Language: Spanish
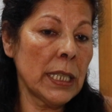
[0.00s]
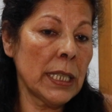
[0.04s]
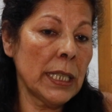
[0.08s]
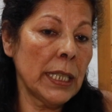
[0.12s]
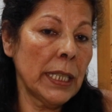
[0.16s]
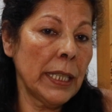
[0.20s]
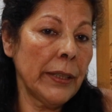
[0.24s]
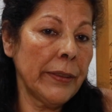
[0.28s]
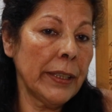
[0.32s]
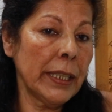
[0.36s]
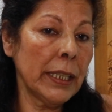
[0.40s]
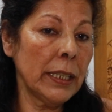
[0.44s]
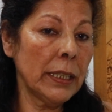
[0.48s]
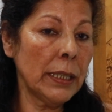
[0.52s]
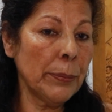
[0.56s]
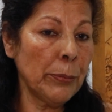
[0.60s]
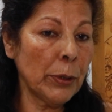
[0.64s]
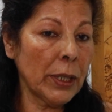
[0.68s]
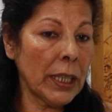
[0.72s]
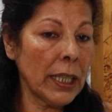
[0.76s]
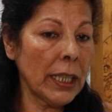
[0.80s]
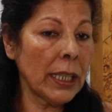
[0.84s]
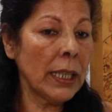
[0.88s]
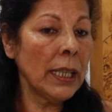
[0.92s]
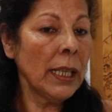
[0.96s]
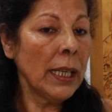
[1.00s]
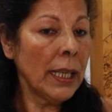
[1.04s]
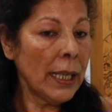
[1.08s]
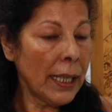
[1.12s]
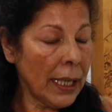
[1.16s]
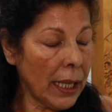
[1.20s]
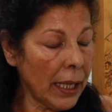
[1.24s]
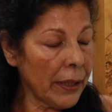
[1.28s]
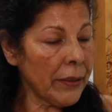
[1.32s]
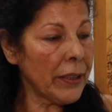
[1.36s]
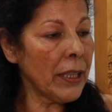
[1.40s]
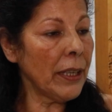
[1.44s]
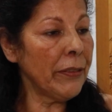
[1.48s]
serie de gente pues que
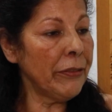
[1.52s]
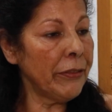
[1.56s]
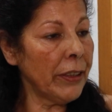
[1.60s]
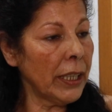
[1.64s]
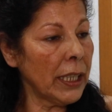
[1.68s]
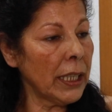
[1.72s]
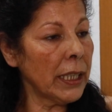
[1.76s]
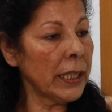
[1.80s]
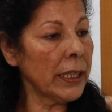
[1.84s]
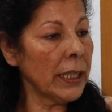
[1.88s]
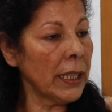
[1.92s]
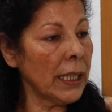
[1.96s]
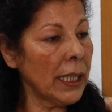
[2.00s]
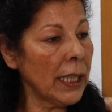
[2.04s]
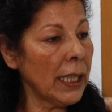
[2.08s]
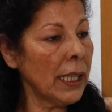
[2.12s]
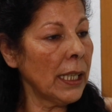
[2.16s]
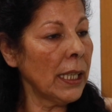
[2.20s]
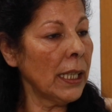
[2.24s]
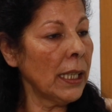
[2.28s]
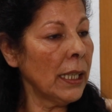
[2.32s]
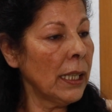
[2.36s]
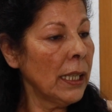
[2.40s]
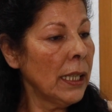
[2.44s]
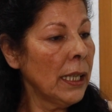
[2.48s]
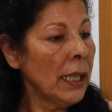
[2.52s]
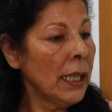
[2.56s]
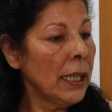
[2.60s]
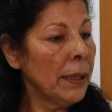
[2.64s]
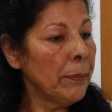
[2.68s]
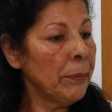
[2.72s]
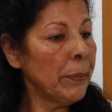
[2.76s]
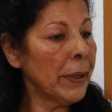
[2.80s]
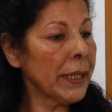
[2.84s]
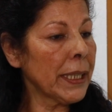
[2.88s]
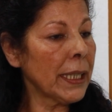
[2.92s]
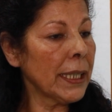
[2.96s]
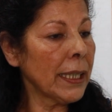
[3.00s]
hacía falta
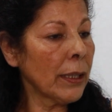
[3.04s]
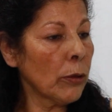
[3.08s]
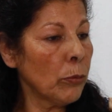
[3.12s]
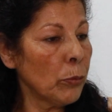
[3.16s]
para la